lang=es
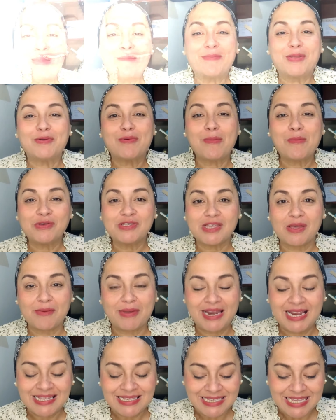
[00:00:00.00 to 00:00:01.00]
Pero vamos a
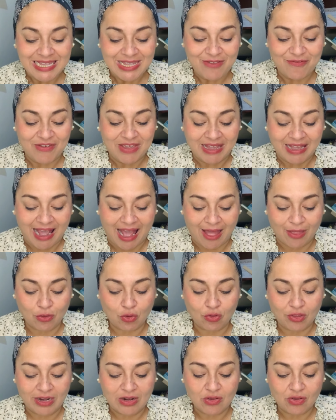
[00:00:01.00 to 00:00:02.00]
ver el
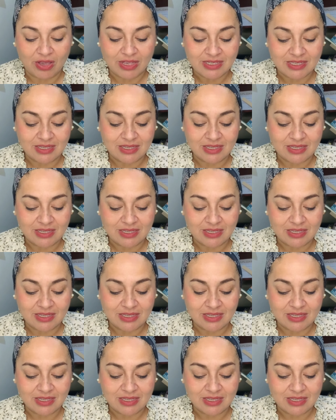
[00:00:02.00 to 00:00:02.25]
significado de lo que